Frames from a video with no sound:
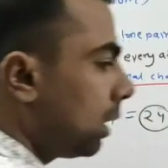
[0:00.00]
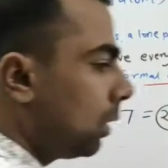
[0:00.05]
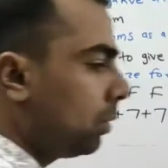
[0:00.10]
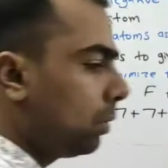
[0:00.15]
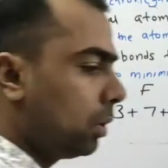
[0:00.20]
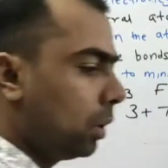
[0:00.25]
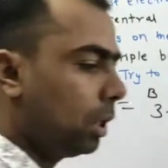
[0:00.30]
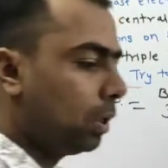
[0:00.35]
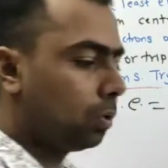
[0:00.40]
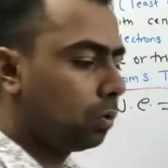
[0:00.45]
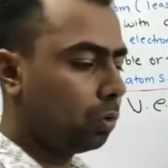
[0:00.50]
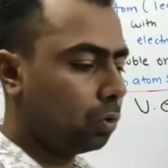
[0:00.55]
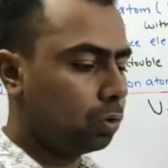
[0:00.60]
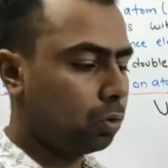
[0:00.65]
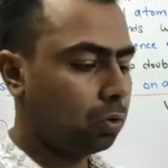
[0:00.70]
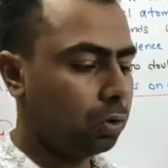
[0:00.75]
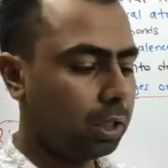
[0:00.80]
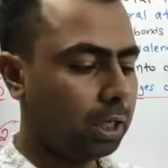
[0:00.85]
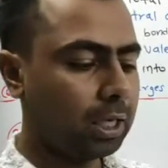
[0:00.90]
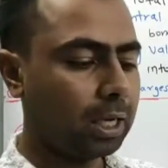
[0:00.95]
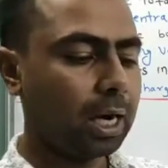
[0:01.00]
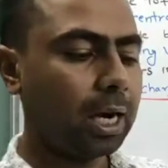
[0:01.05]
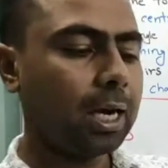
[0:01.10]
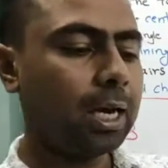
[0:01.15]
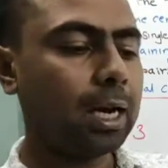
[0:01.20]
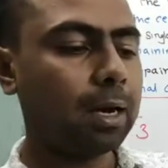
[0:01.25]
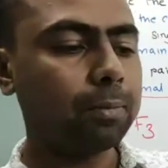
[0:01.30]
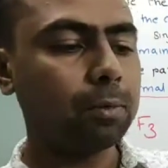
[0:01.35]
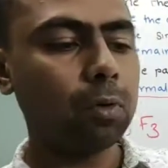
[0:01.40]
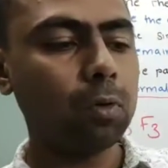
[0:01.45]
देता हूं देखो दोस्तों दिख रहा
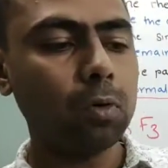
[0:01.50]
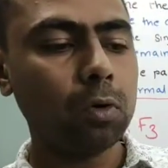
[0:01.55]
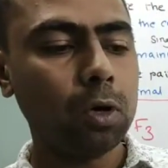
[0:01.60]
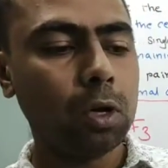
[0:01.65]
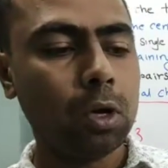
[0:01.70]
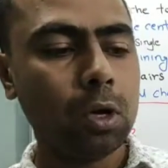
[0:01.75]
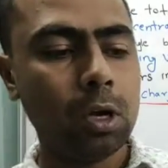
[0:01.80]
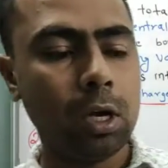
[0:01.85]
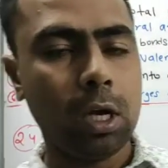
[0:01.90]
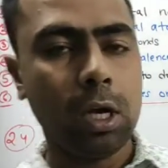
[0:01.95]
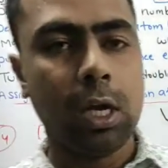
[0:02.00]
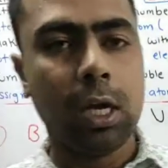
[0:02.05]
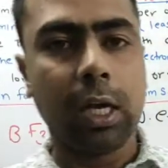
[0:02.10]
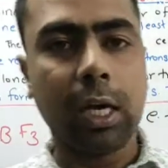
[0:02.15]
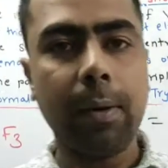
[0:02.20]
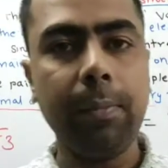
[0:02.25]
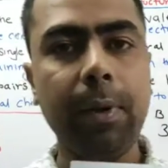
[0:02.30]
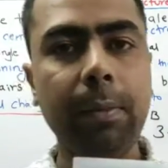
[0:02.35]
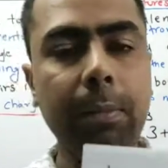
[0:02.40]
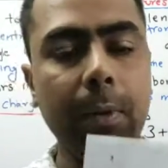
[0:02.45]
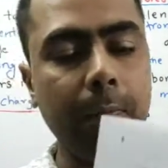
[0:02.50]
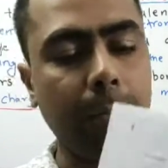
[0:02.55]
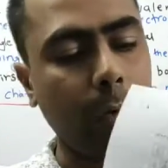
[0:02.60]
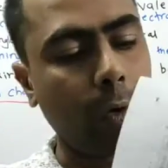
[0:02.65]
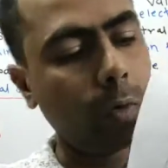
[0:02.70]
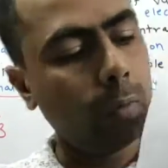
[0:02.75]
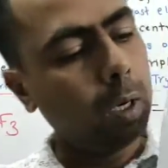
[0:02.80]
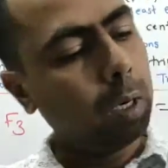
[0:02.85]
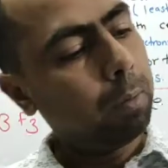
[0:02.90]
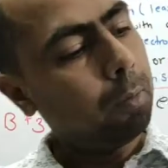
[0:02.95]
है ना आपको कभी भी
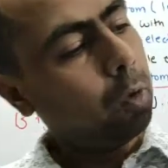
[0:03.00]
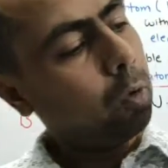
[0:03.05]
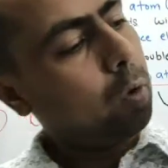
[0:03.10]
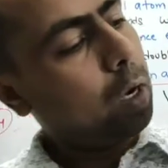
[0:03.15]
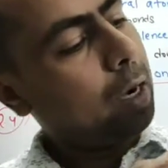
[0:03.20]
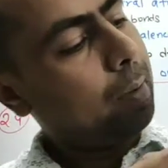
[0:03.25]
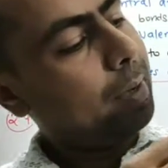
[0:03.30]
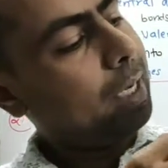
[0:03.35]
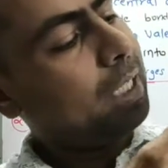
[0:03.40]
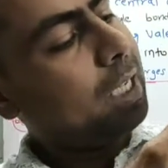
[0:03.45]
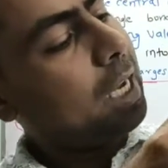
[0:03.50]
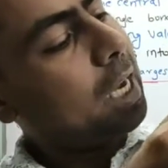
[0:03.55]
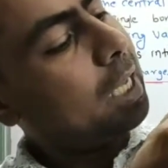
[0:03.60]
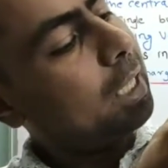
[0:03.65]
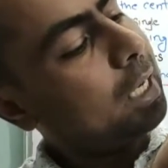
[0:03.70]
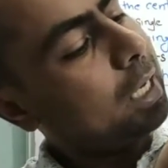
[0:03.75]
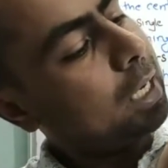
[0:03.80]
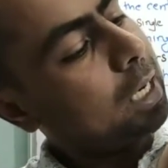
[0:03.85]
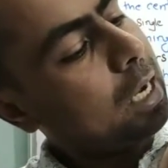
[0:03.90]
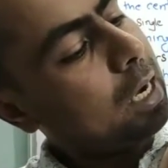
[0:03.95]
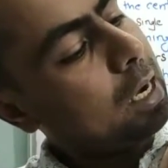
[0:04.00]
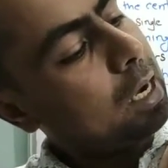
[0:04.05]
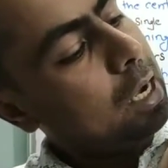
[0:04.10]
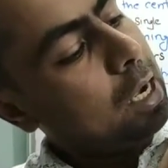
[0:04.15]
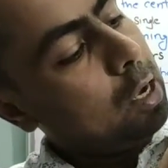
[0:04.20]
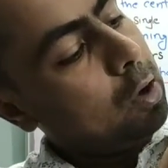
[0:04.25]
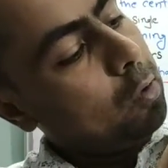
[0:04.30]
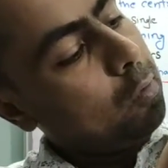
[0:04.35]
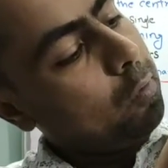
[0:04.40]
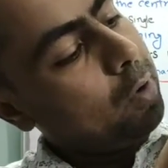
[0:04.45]
प्रॉब्लम हो हमेशा याद रखना
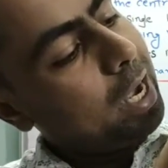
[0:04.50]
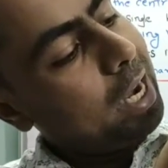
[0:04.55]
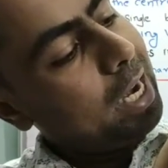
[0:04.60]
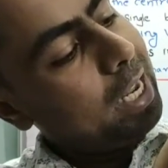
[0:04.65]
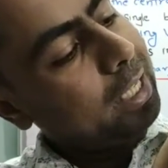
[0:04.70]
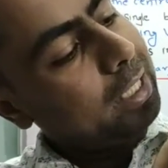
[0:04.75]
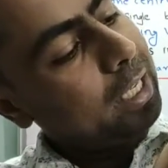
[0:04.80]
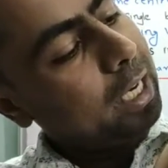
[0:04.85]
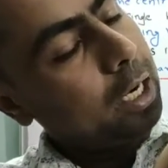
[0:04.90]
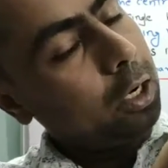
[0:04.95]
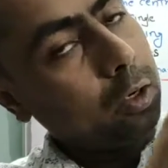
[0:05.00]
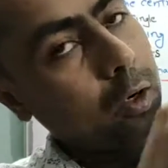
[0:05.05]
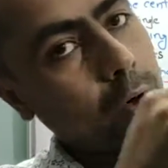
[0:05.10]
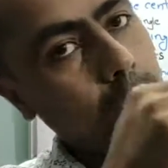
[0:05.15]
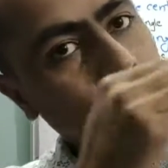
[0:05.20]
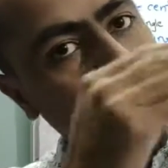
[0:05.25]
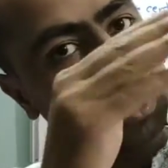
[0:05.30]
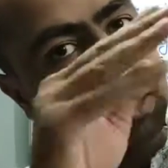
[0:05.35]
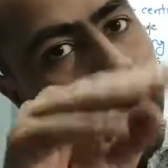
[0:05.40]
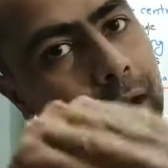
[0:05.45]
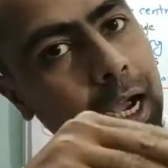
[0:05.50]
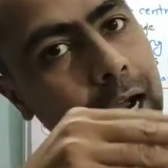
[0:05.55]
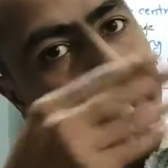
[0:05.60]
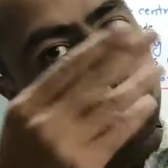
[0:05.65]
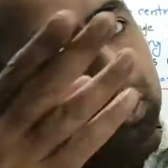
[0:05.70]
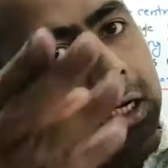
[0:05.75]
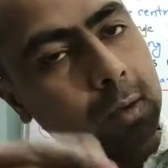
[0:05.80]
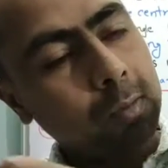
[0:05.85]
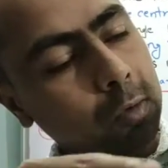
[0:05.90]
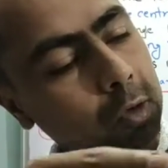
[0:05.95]
वैलेंस इलेक्ट्रॉन मतलब
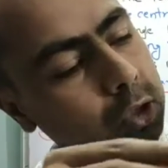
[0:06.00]
आउटर